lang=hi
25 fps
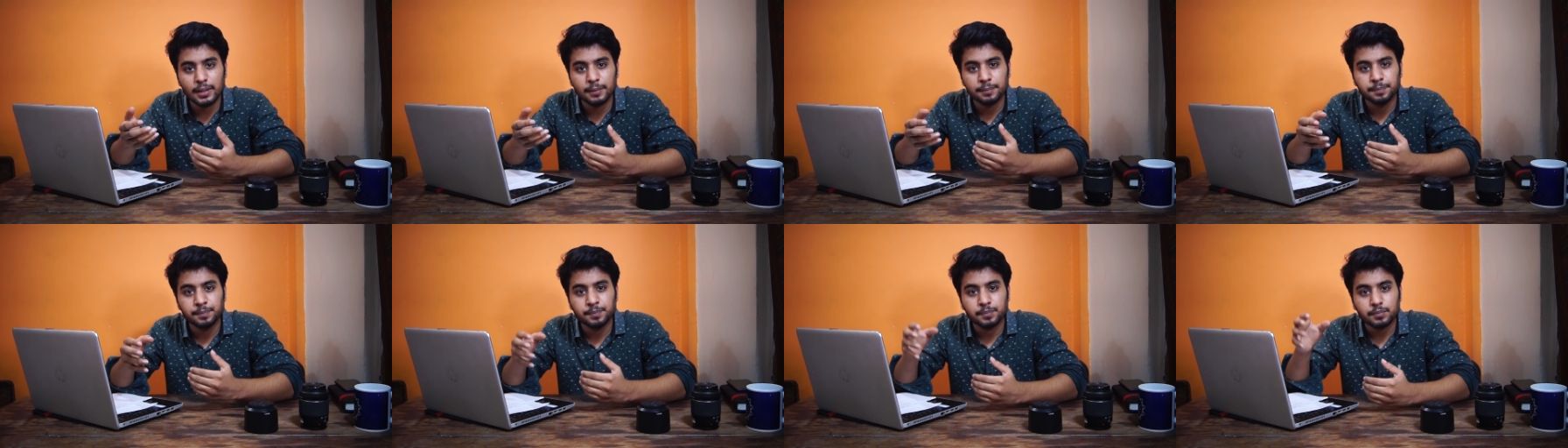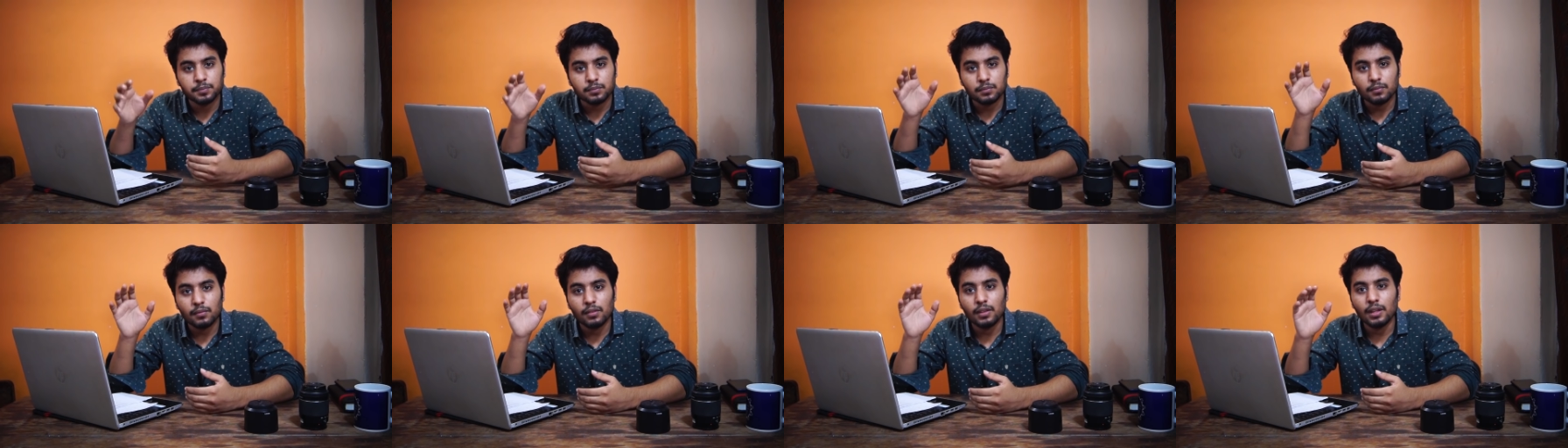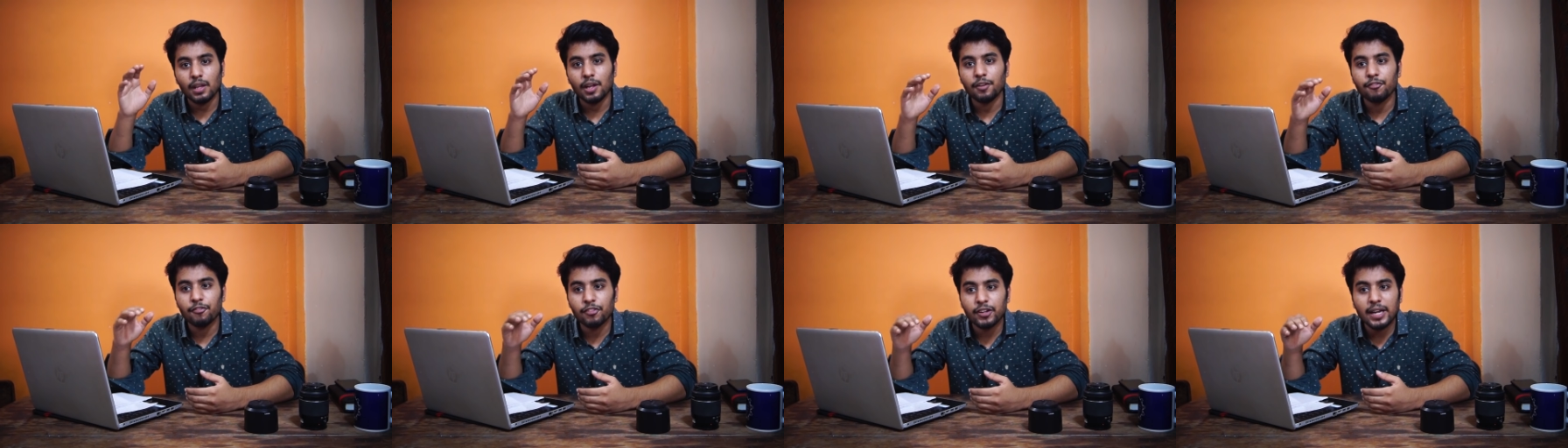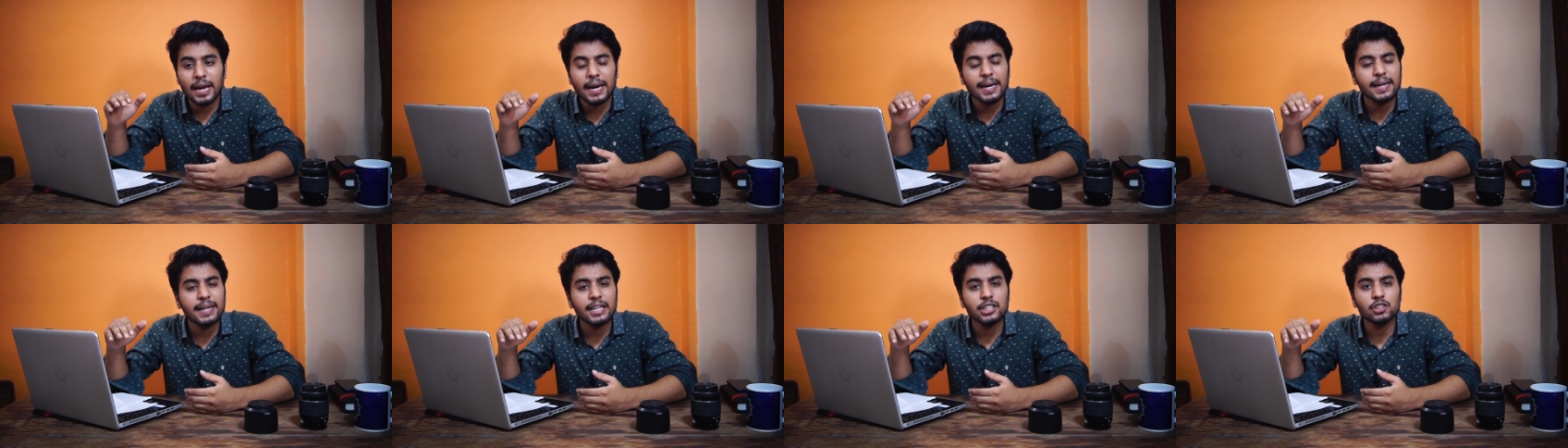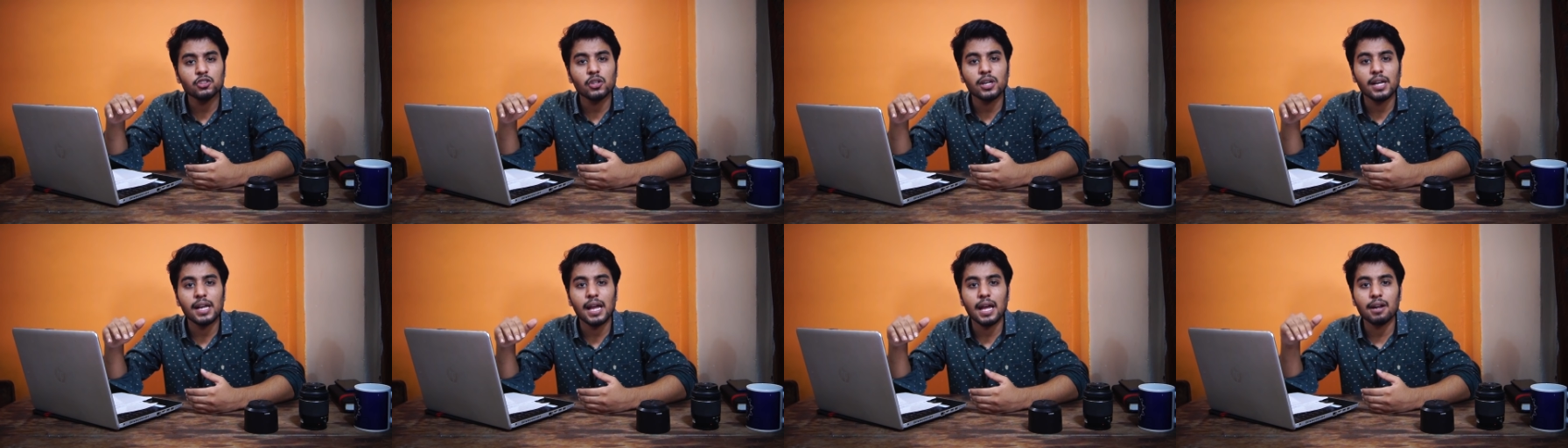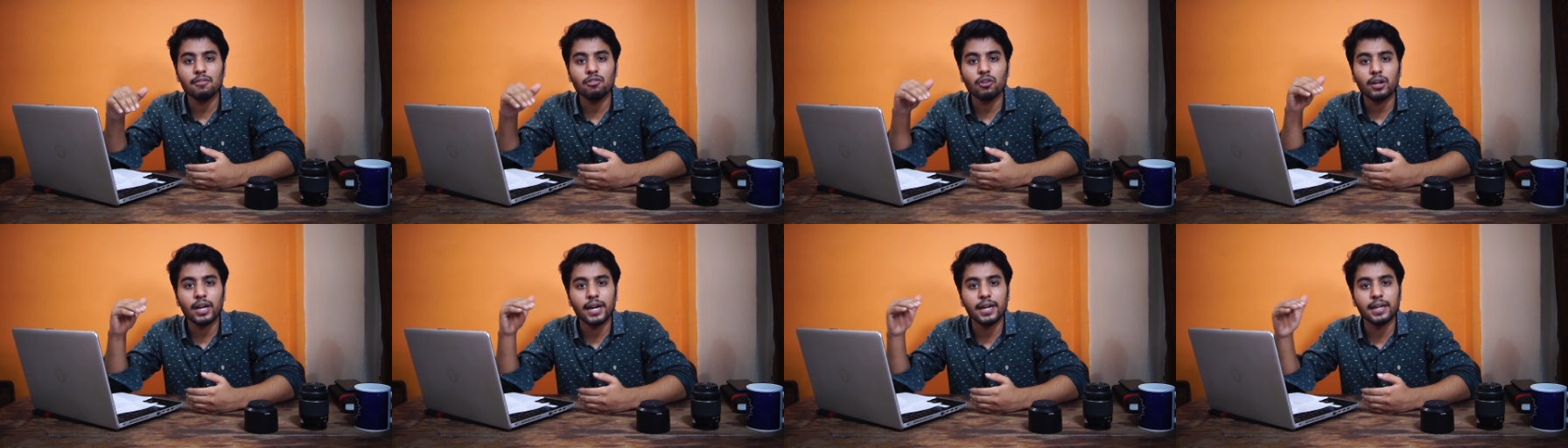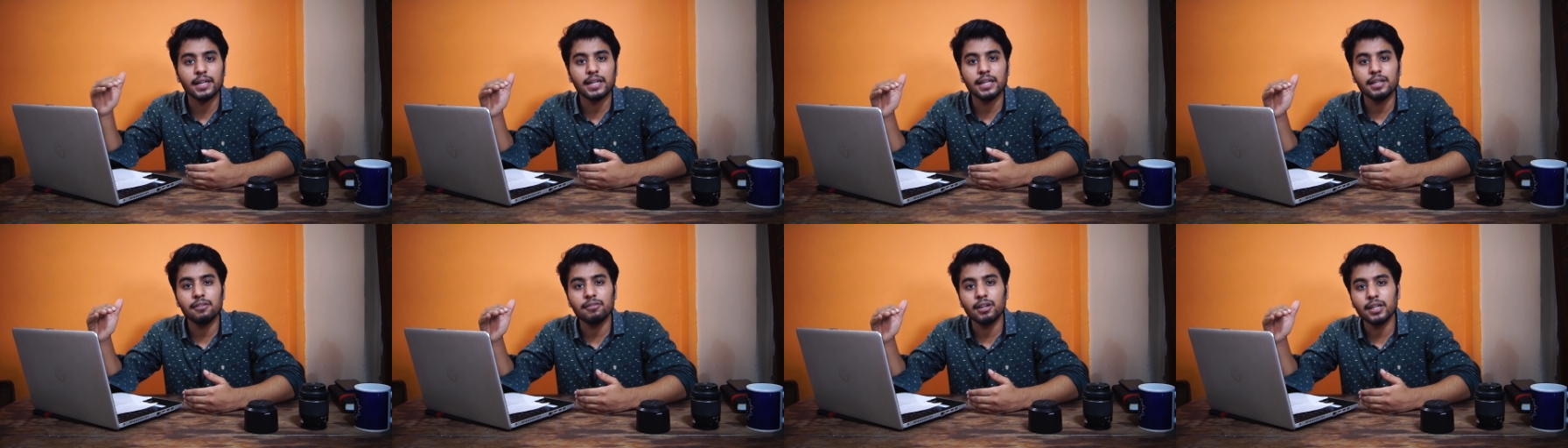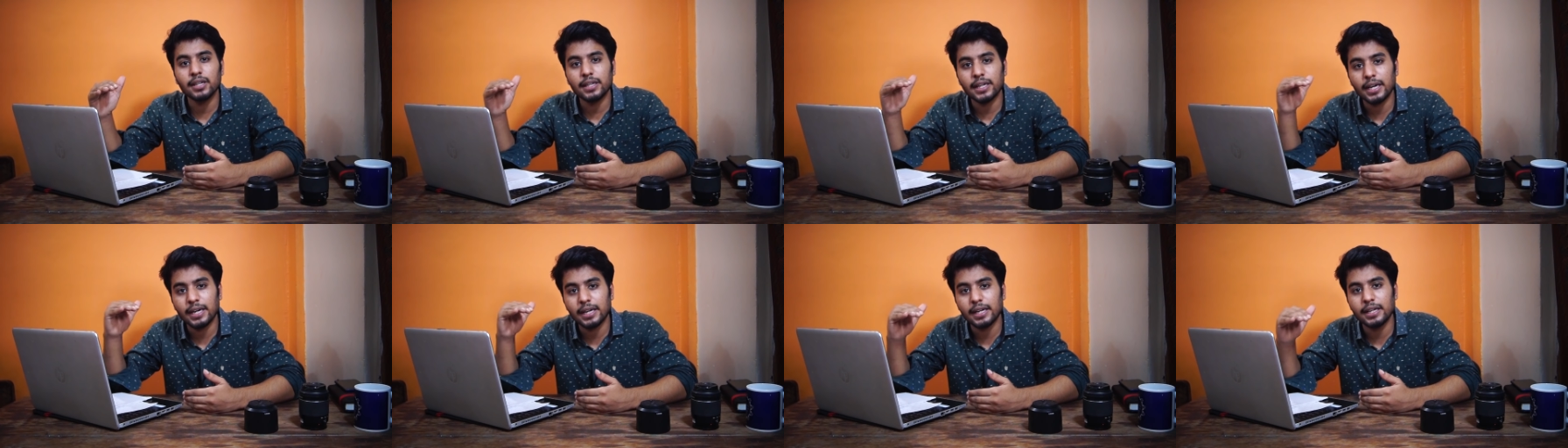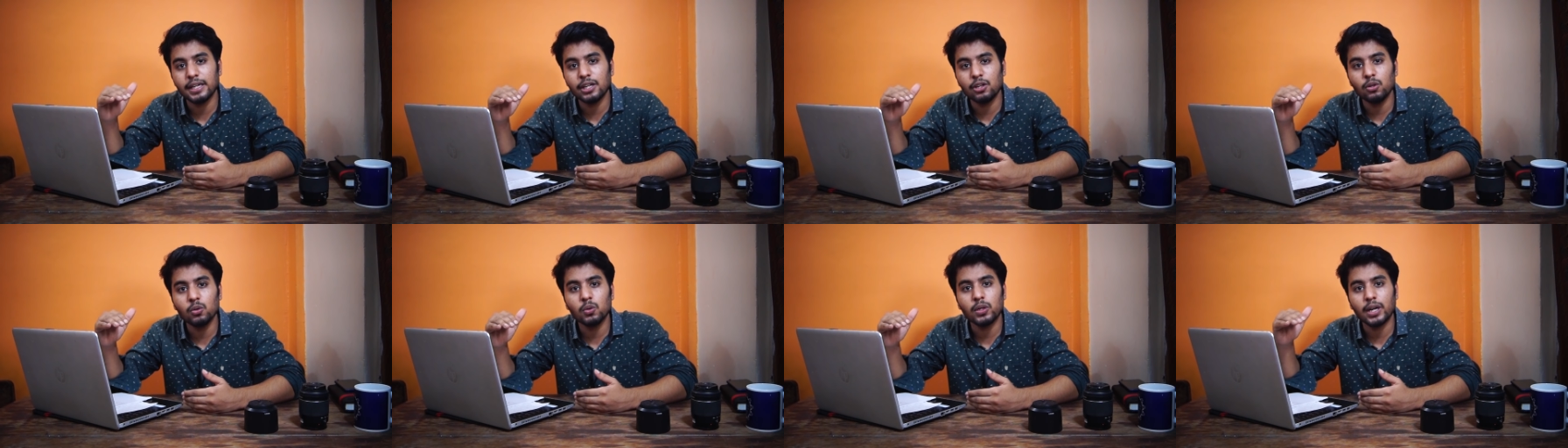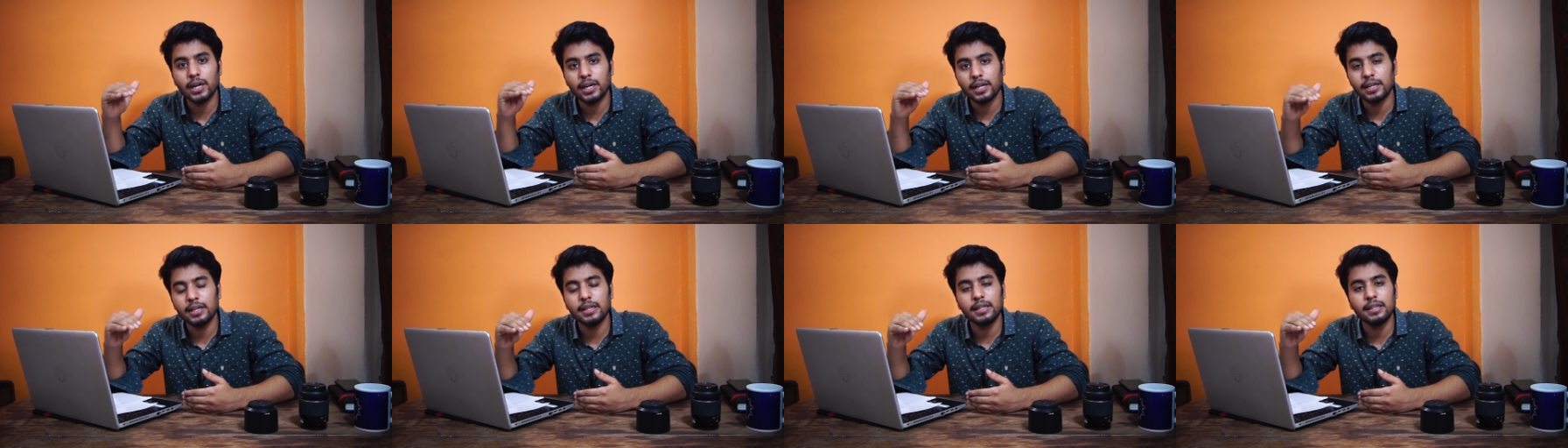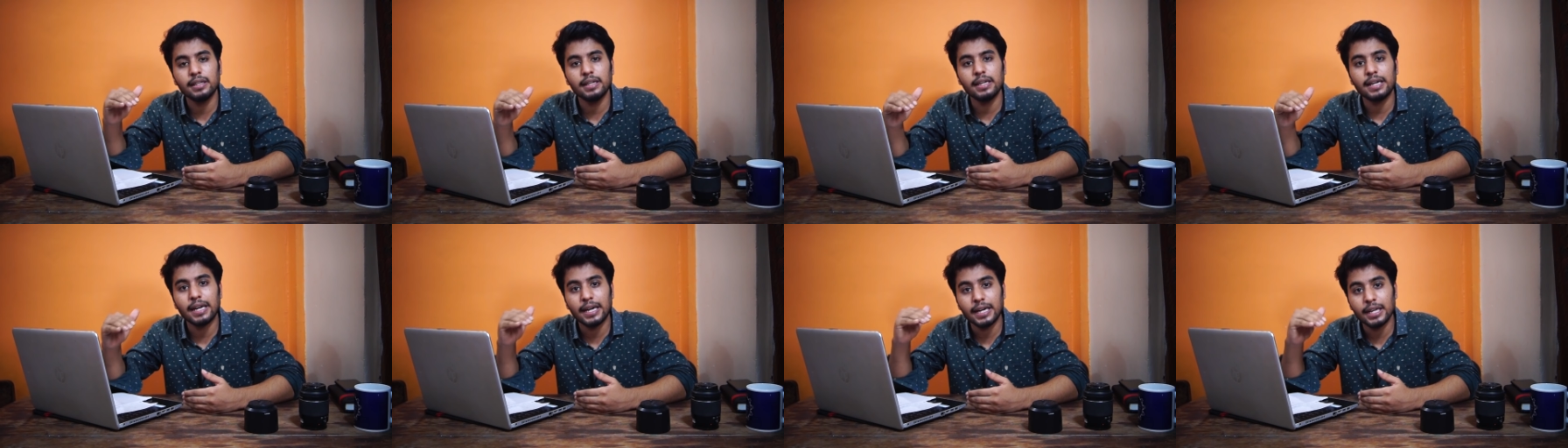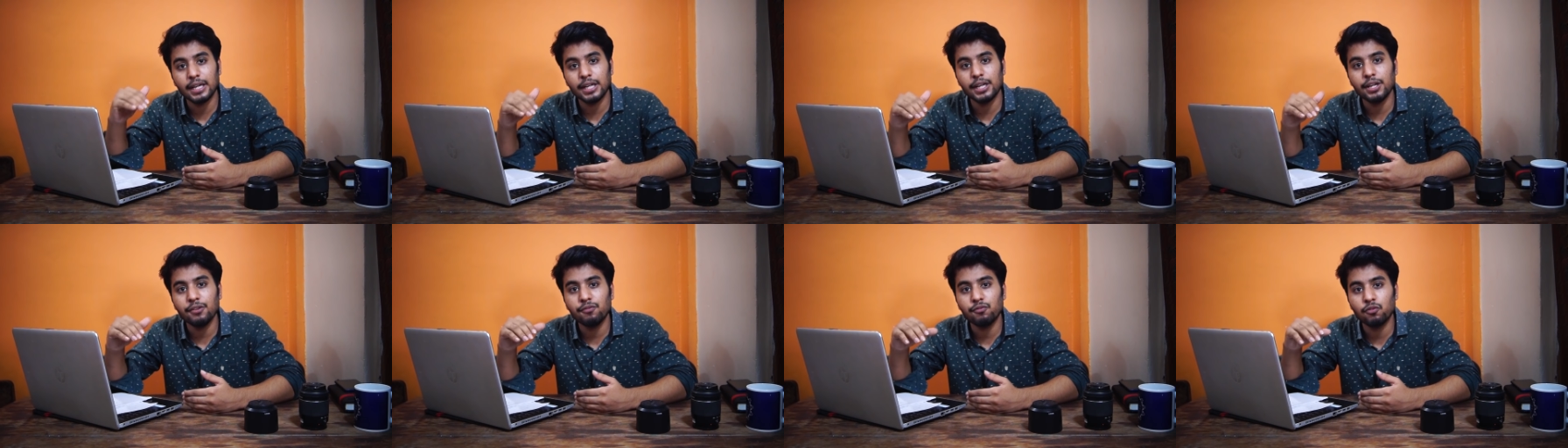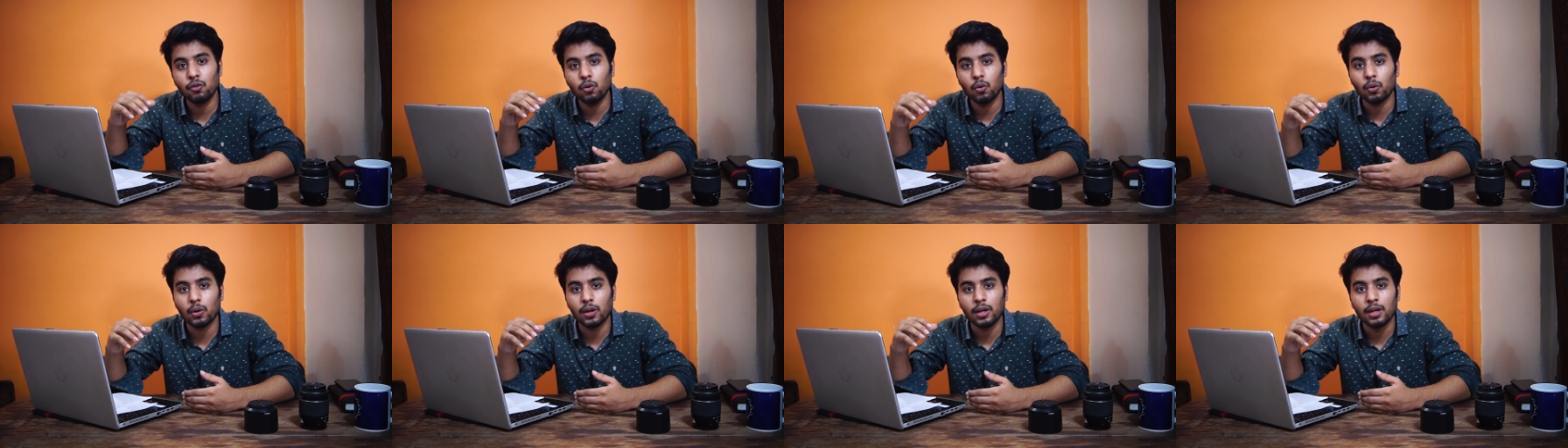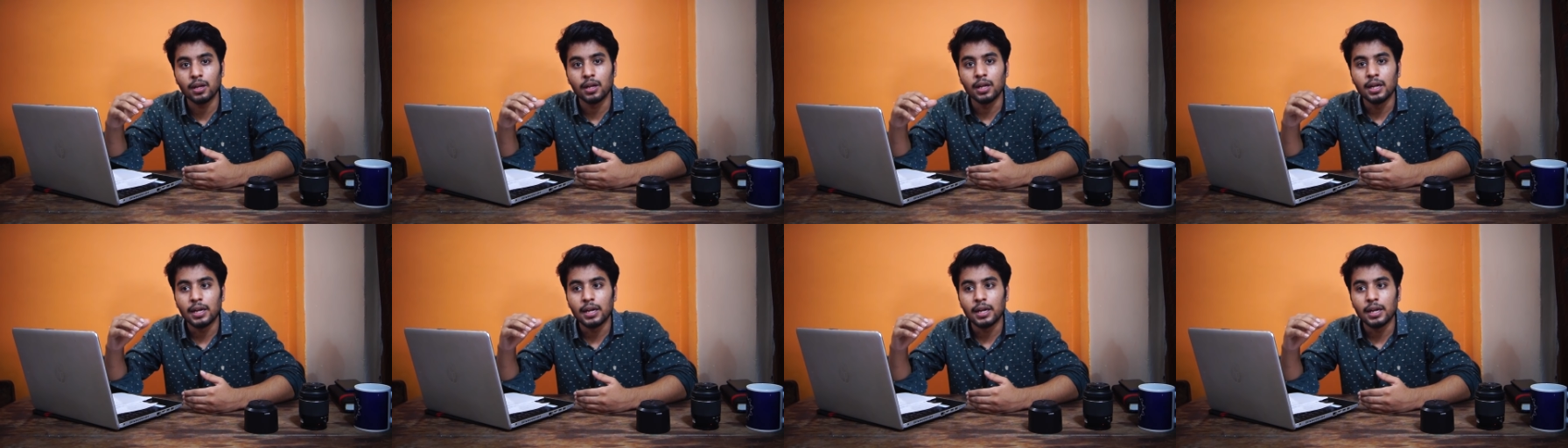हैं वी जो है यार वो कैटेगरी वन कैटेगरी टू कैटेगरी थ्री कैटेगरी फोर